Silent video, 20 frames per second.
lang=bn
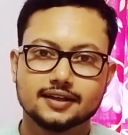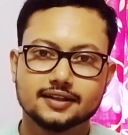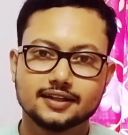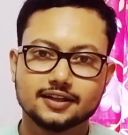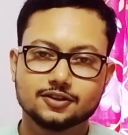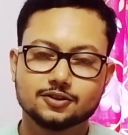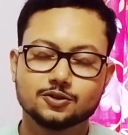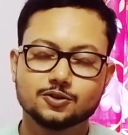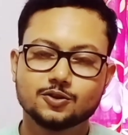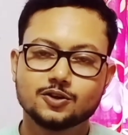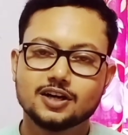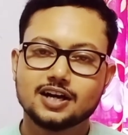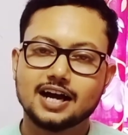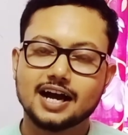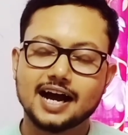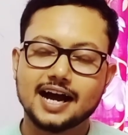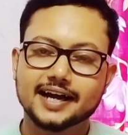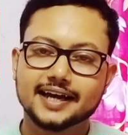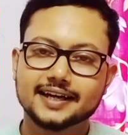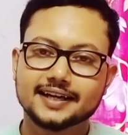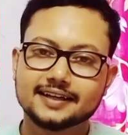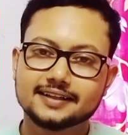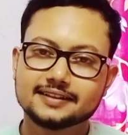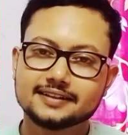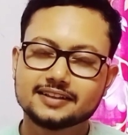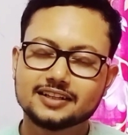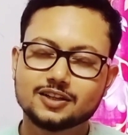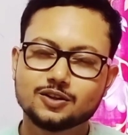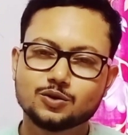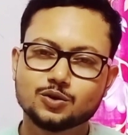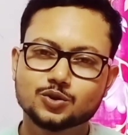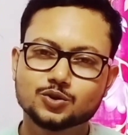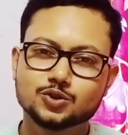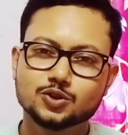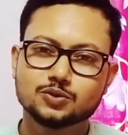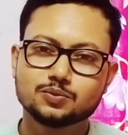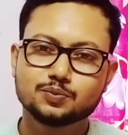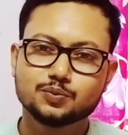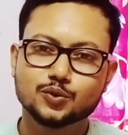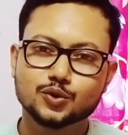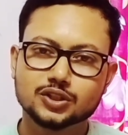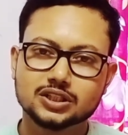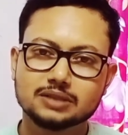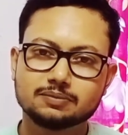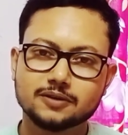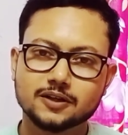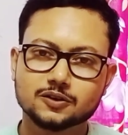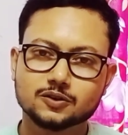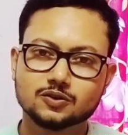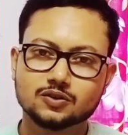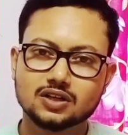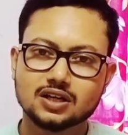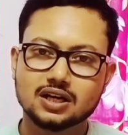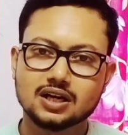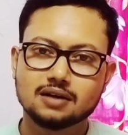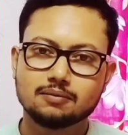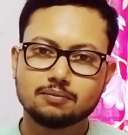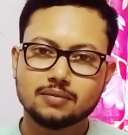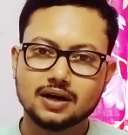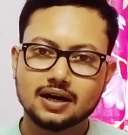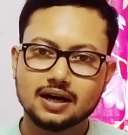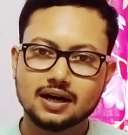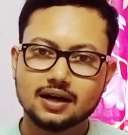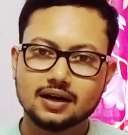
দেখো আগেকার দিনে লোকজন পড়তে পারতো না বা